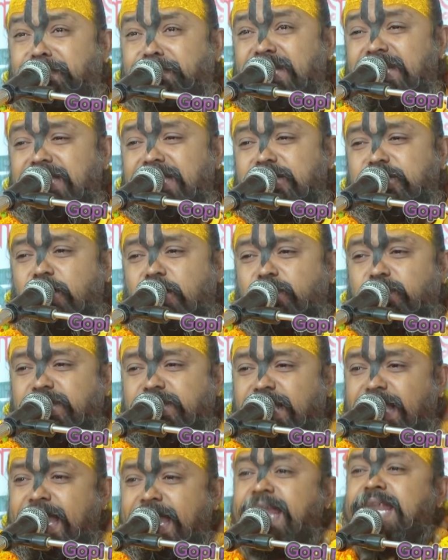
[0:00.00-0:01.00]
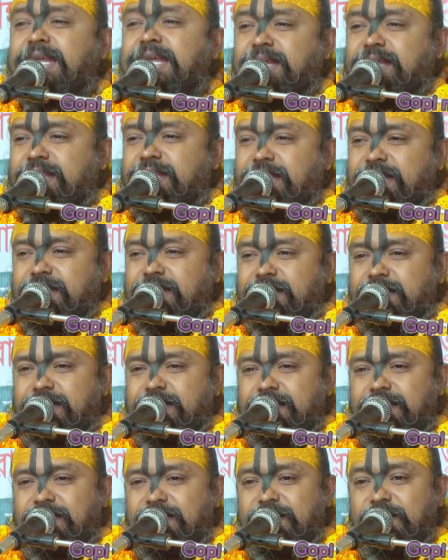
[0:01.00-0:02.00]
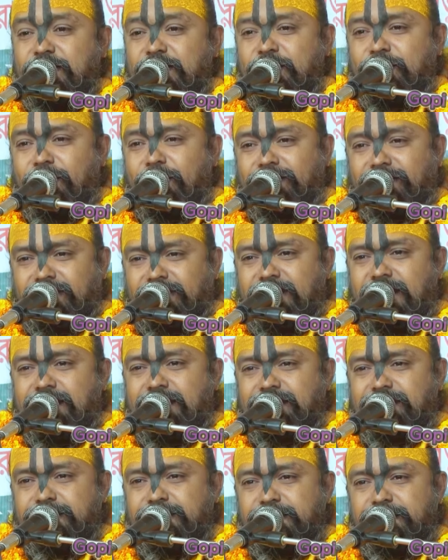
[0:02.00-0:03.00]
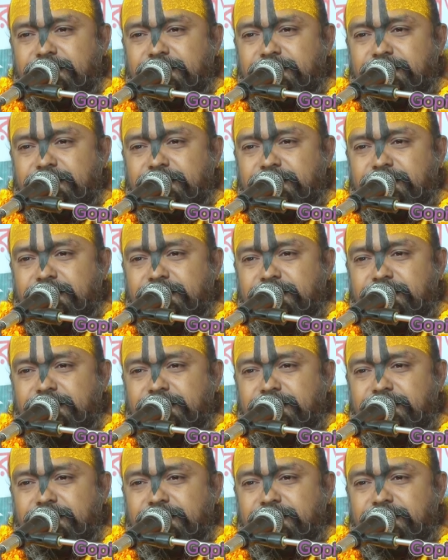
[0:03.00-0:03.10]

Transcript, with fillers: তুমি জগতের কর্তব্য